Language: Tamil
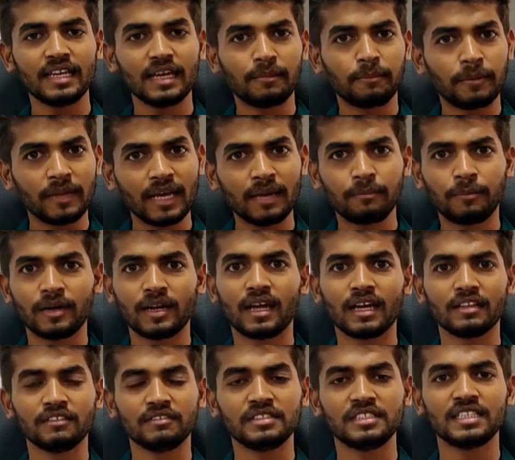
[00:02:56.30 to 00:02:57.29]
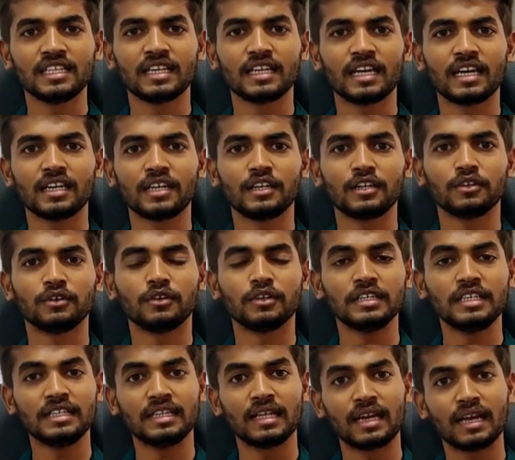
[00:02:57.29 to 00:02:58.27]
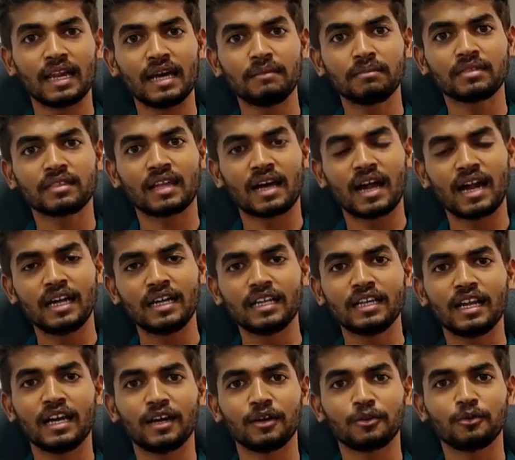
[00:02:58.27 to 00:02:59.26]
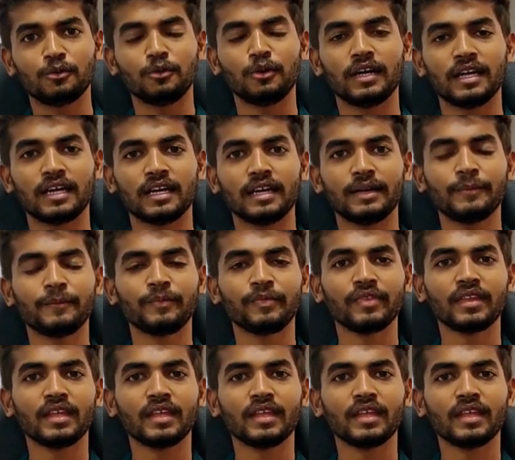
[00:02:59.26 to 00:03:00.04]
சரியாக ப்ளே பண்ணாத விஷயங்களாக இருக்கட்டும் இதெல்லாம் தாண்டினா கூட